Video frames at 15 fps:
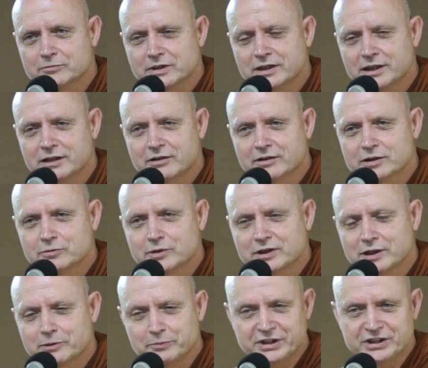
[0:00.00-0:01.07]
บางทีเราคิดว่า
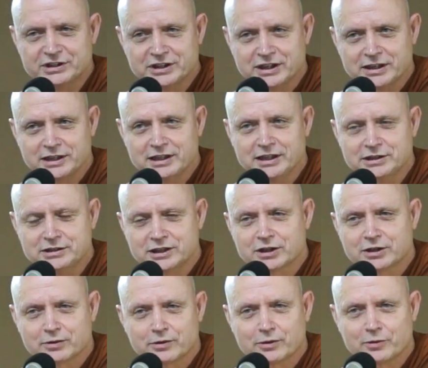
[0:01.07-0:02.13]
เรามีสิทธิ์ที่จะ
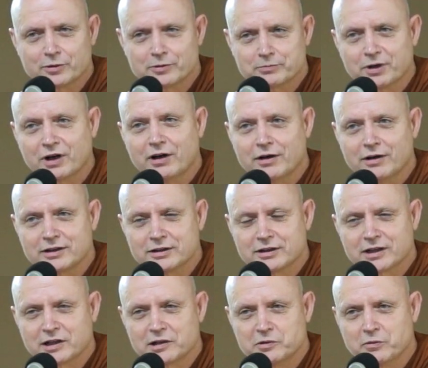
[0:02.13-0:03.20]
โกรธเพราะ
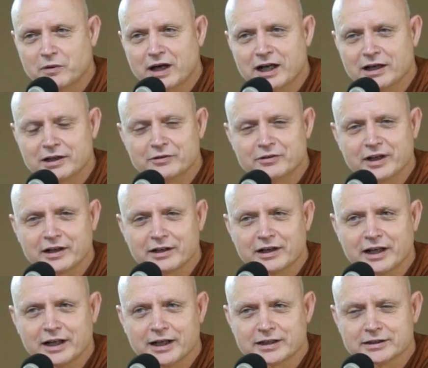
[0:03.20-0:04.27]
เขาว่าเราแร
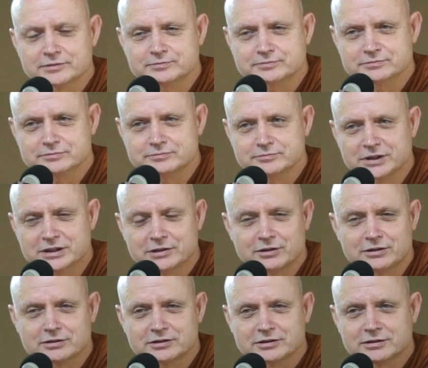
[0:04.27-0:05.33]
งๆเป็น
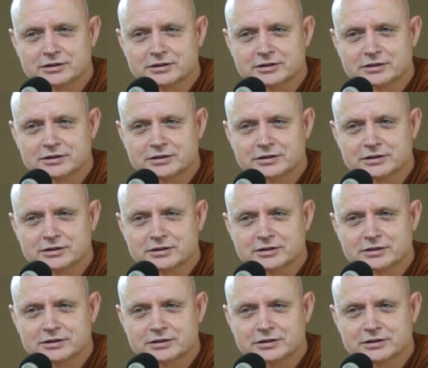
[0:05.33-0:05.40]
ต้น